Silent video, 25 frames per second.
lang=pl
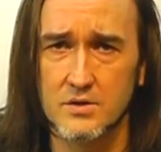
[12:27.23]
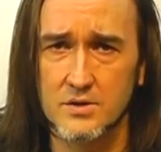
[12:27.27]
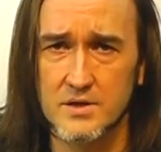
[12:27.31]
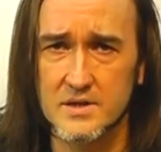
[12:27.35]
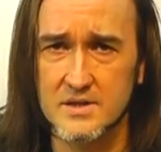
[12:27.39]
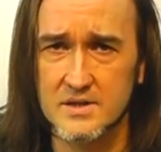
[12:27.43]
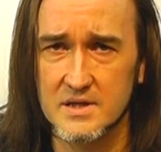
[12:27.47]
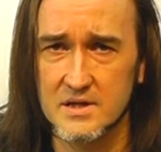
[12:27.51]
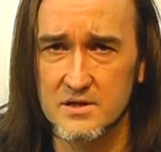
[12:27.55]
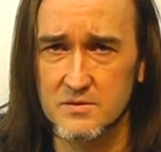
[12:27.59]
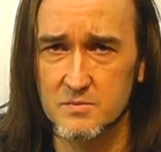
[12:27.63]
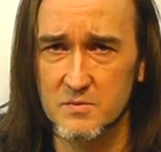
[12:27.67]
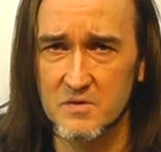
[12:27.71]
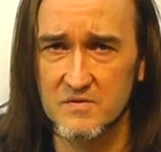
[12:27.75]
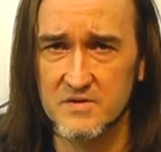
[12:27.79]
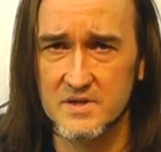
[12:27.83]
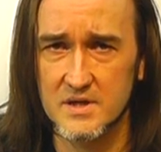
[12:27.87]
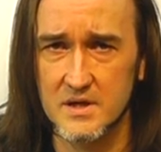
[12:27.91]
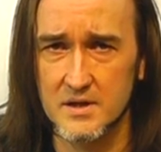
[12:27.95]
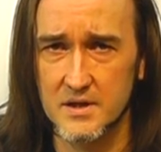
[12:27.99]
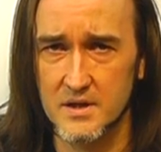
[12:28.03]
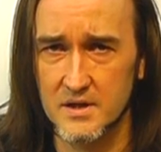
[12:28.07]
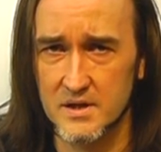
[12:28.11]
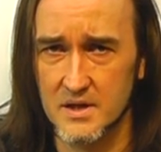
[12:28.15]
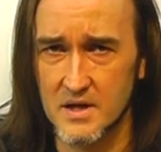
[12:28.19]
to jesteśmy w
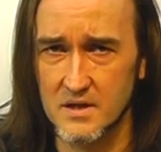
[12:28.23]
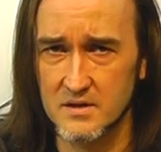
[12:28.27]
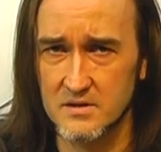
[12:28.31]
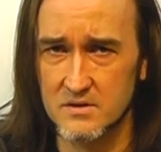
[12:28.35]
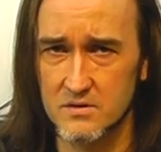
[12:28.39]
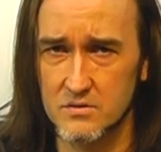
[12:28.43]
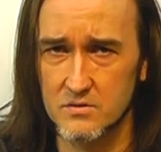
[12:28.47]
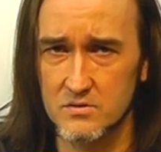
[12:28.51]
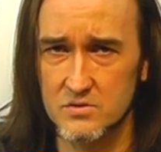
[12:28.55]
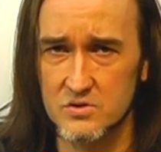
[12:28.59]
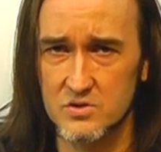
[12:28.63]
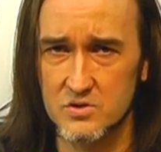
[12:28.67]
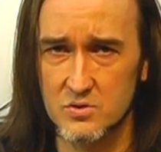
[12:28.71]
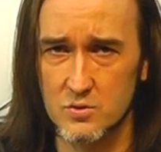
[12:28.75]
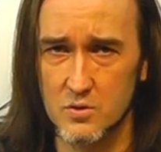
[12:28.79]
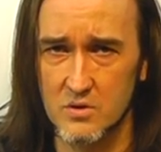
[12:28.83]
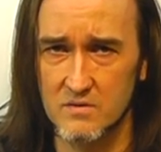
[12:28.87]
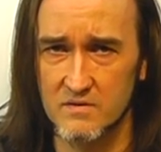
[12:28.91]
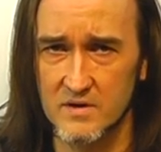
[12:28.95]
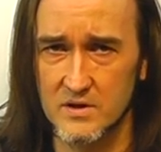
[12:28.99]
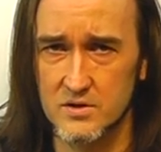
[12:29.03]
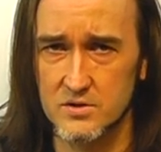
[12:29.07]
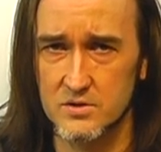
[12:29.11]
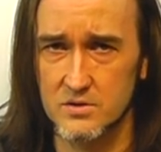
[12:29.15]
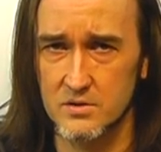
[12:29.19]
stanie tak
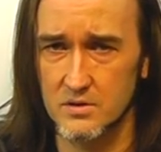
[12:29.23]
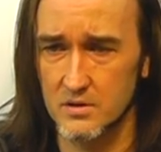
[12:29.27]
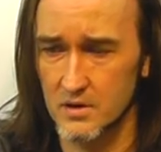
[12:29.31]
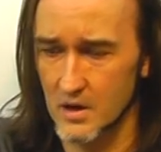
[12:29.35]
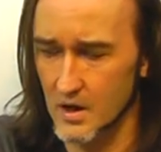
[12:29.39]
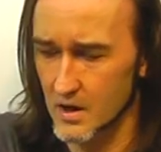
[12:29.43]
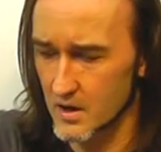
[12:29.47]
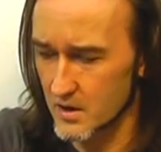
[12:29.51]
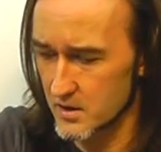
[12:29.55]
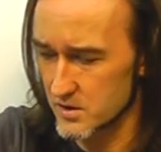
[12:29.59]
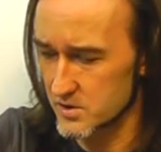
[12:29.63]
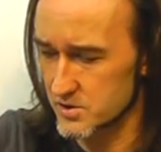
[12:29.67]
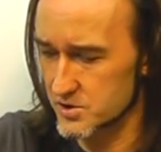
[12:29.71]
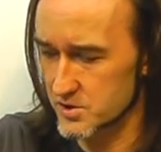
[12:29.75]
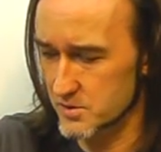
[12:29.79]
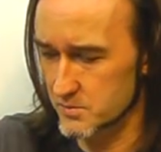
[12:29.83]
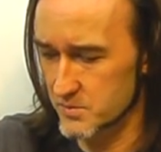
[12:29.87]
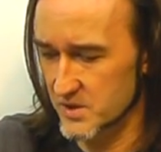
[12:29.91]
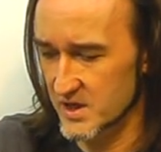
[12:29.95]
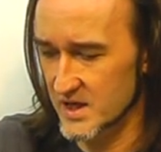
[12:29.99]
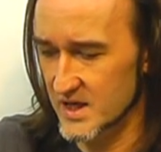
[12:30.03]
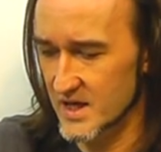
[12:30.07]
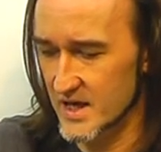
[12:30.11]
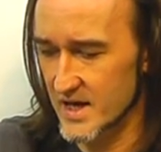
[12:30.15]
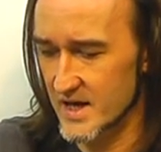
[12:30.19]
skonstruować to,
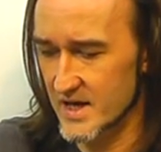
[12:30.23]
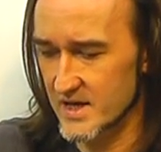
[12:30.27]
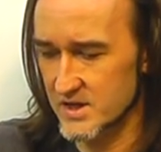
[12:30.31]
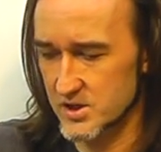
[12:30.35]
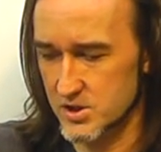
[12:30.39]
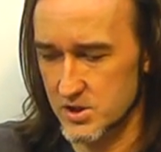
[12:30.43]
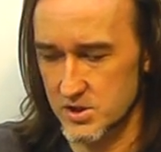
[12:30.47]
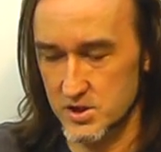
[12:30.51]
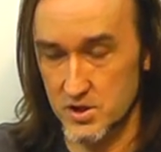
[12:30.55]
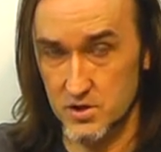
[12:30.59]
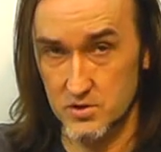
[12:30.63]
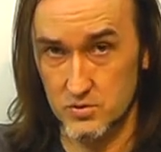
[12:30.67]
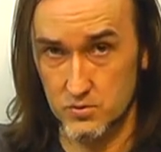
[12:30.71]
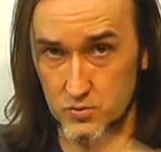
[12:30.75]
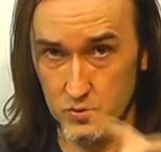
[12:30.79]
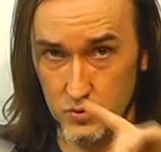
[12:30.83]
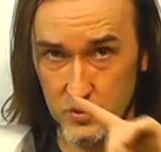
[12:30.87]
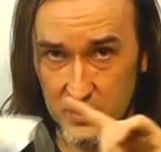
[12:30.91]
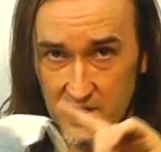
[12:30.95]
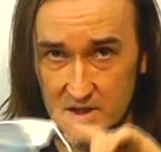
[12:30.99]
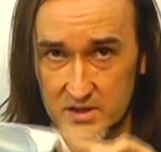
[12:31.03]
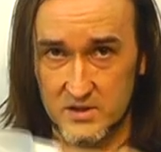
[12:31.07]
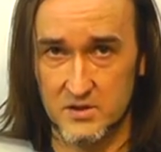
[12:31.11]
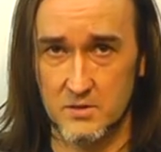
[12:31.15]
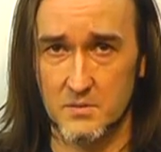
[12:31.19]
żeby jeśli
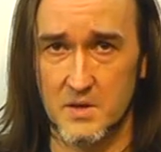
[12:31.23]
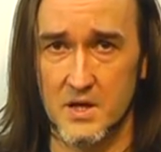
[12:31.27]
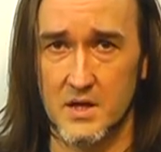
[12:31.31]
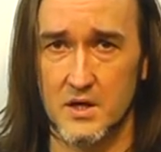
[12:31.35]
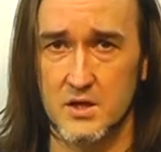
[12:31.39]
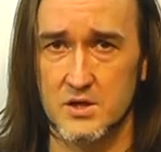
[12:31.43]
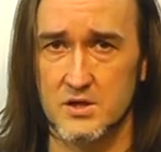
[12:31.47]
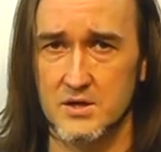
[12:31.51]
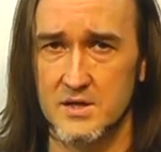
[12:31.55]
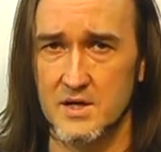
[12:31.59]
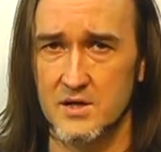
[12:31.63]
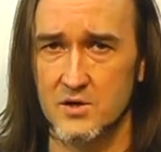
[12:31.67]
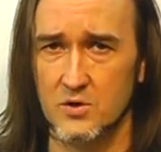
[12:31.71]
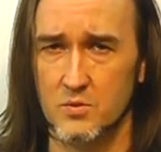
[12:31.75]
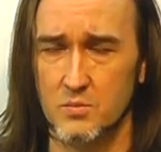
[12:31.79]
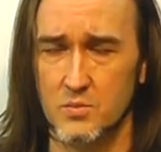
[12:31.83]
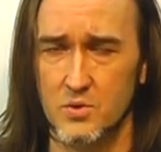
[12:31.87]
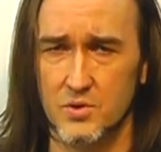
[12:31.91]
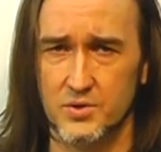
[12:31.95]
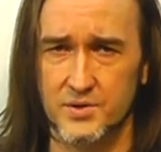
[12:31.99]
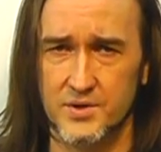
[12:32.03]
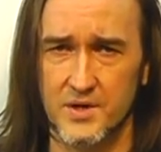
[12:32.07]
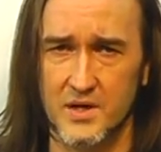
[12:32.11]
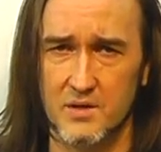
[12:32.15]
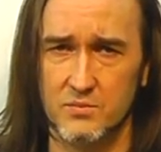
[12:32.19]
tutaj są jakieś
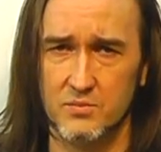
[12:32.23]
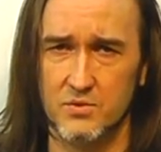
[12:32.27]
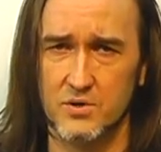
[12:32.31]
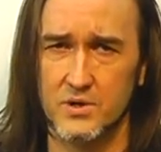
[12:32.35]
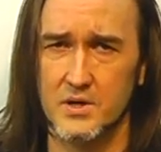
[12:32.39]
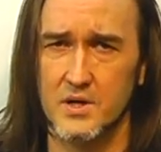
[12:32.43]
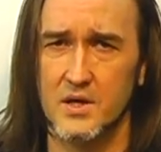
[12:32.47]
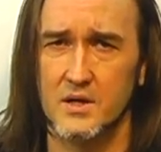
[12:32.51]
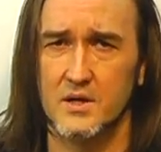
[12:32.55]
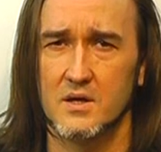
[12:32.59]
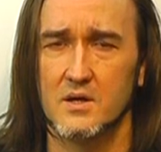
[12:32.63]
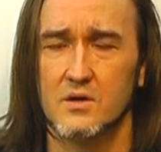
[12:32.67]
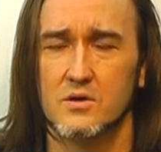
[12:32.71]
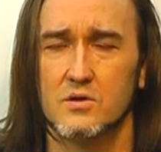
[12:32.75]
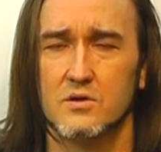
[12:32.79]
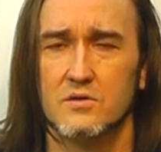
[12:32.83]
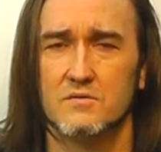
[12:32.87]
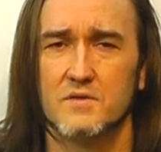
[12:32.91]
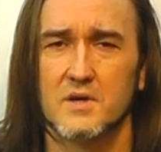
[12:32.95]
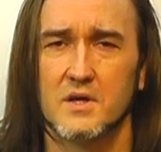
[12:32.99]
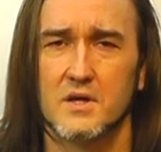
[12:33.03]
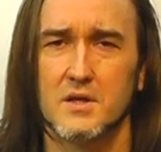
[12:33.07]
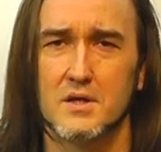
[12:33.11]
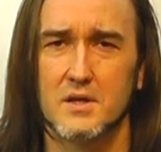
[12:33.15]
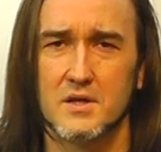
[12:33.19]
nanoboty albo
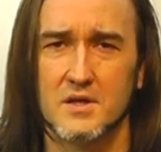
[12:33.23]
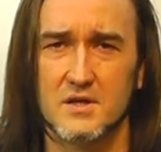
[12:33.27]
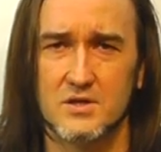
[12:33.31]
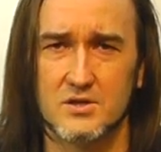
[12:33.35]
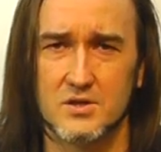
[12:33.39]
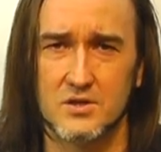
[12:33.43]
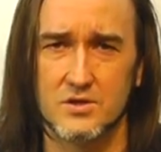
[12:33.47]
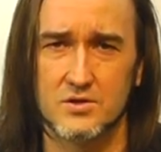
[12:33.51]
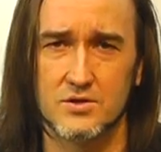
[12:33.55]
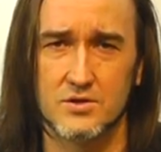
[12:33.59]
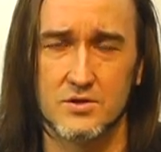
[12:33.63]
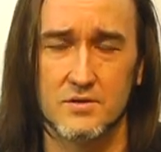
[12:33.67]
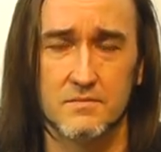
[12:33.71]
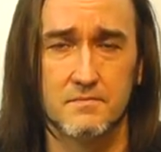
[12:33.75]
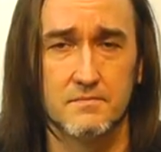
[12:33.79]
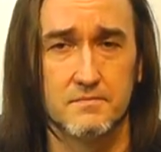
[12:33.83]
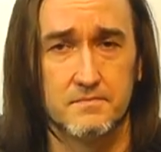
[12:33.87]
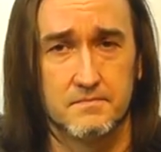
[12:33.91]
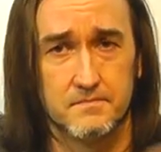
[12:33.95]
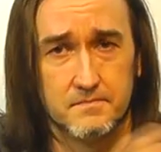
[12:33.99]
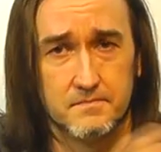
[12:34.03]
jakiekolwiek inne rzeczy,